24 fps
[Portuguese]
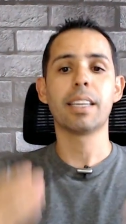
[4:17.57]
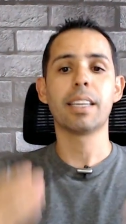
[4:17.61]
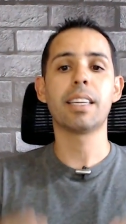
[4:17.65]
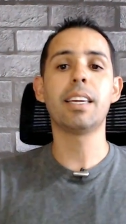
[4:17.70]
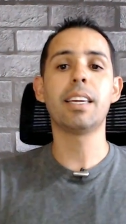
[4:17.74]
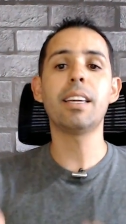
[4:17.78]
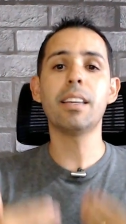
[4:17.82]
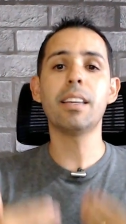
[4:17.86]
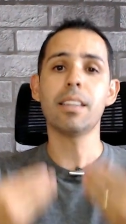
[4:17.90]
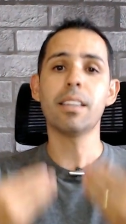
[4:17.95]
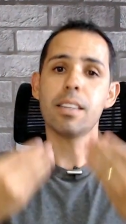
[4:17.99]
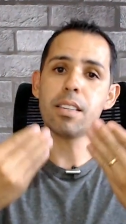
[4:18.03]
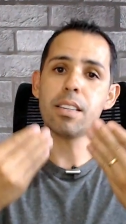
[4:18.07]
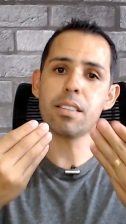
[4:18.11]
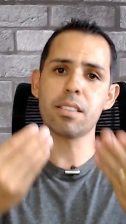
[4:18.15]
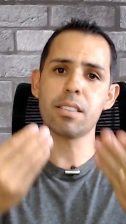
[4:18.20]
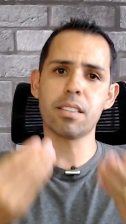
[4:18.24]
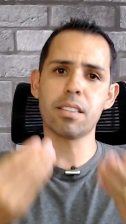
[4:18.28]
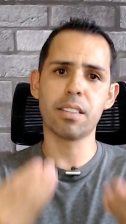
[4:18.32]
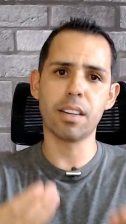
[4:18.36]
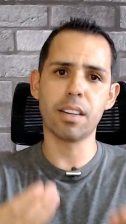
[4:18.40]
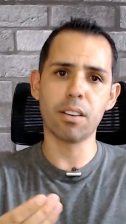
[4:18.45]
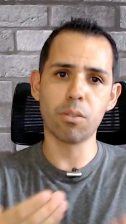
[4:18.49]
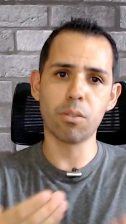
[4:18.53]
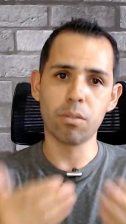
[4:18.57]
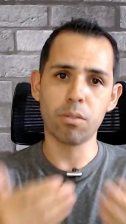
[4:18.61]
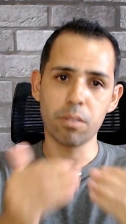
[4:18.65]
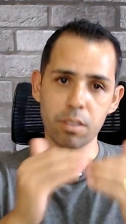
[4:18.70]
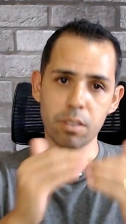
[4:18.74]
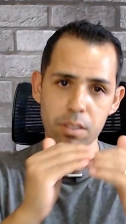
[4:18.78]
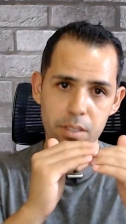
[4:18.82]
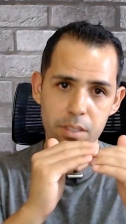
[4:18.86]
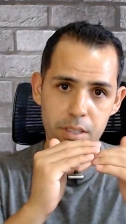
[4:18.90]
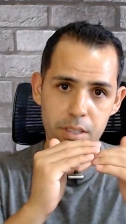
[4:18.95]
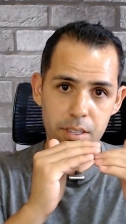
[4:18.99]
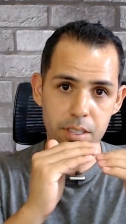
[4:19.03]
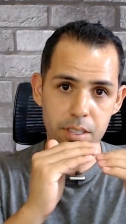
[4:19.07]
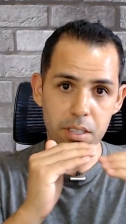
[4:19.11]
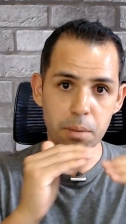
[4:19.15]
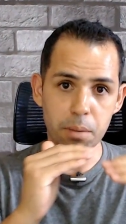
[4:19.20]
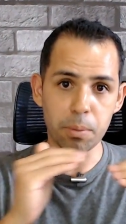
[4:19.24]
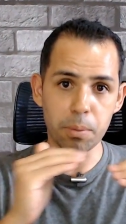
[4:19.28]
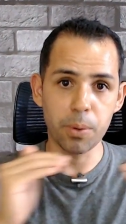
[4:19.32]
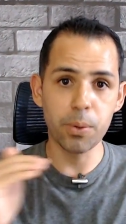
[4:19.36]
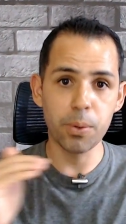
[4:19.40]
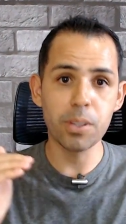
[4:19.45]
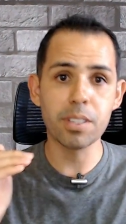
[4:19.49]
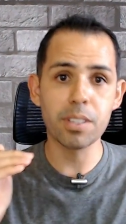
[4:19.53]
que estão se
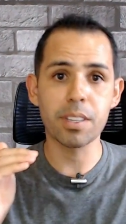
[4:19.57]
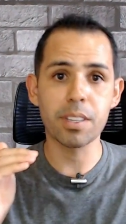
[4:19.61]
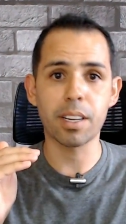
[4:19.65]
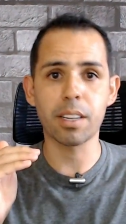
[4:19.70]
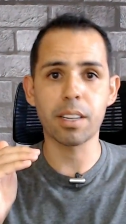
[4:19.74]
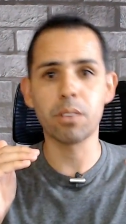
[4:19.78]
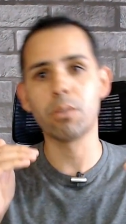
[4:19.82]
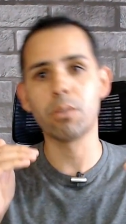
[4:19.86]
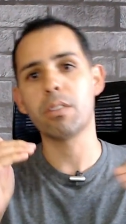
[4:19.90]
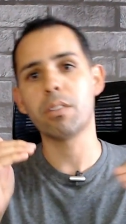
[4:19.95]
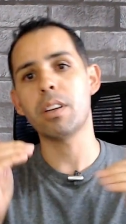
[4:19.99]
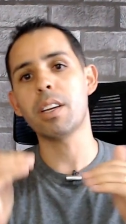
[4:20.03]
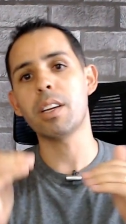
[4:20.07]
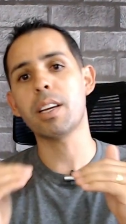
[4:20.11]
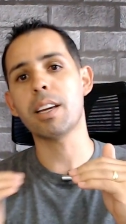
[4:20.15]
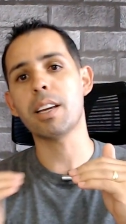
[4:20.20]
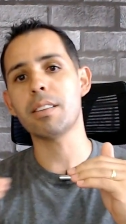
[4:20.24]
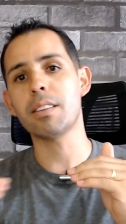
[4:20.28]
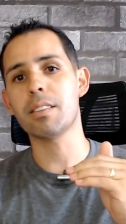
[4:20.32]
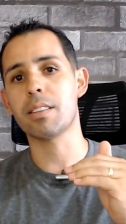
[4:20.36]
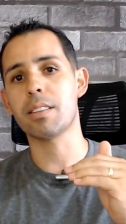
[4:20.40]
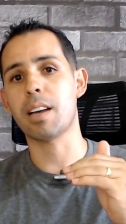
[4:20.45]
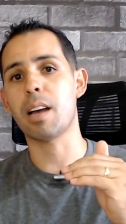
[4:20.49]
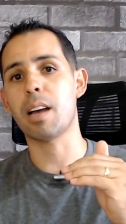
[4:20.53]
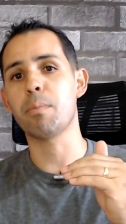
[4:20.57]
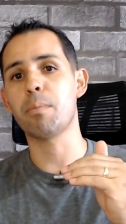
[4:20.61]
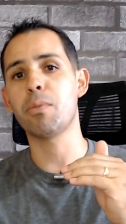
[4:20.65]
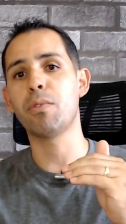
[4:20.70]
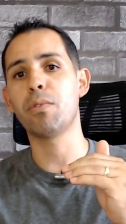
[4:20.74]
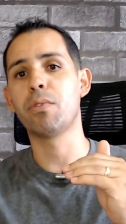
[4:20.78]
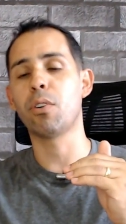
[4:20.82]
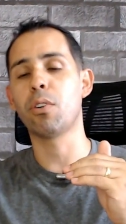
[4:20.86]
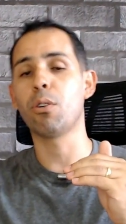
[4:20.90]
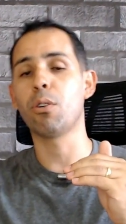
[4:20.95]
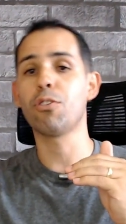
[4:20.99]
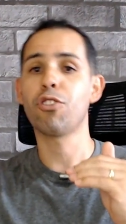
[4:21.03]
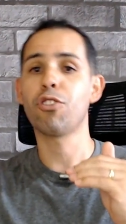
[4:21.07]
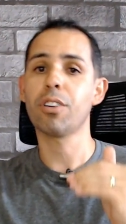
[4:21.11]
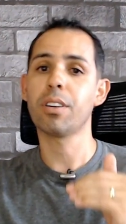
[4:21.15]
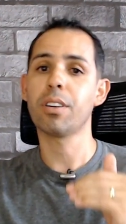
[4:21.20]
estabilizando e quem sabe volte a